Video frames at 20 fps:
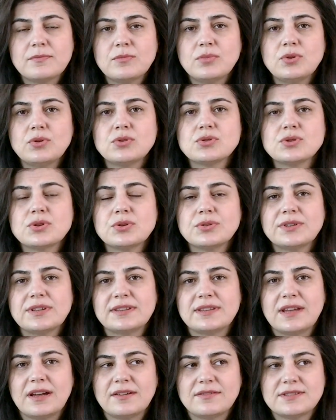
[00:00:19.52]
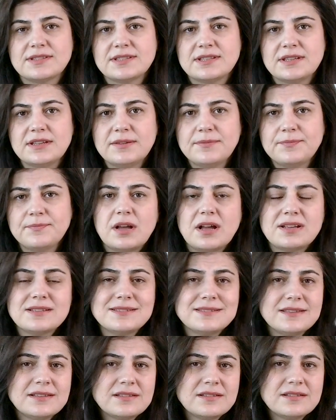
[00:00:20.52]
Bu ozon tedavisi
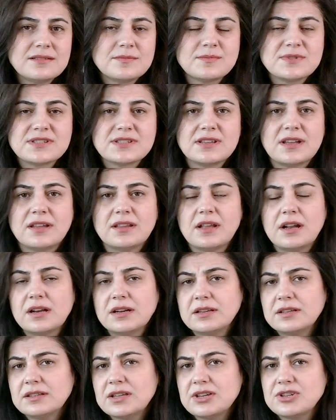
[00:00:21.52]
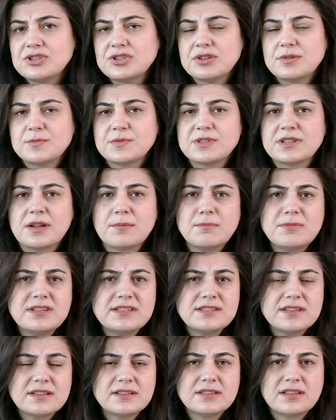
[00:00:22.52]
hastalarımızdan, arkadaşlarımızdan,
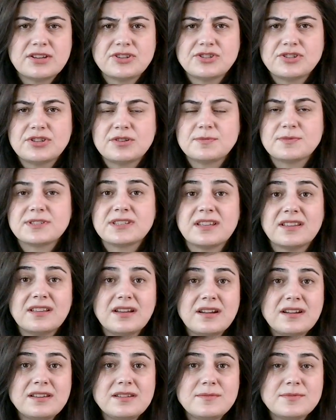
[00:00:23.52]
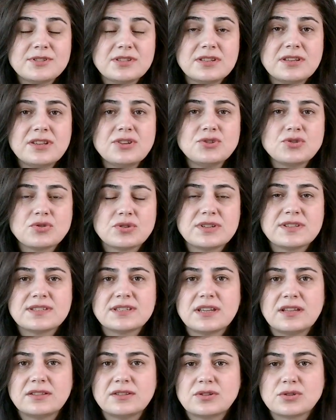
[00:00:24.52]
meslektaşlarımızdan, ailemizden en çok
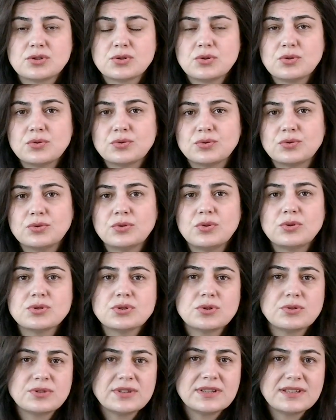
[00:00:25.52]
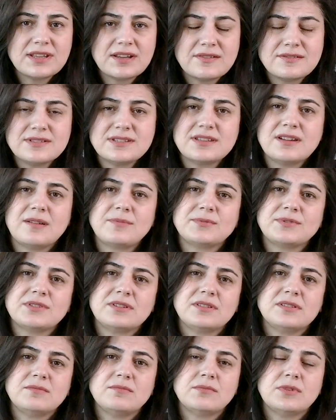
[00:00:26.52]
insanların sorduğu ozon tedavisi
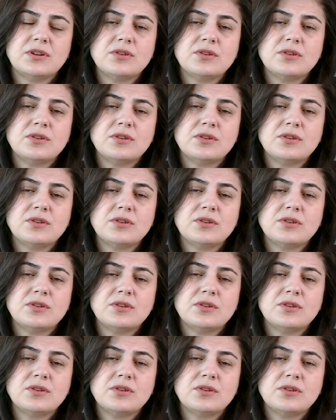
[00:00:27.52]
yaptıralım mı?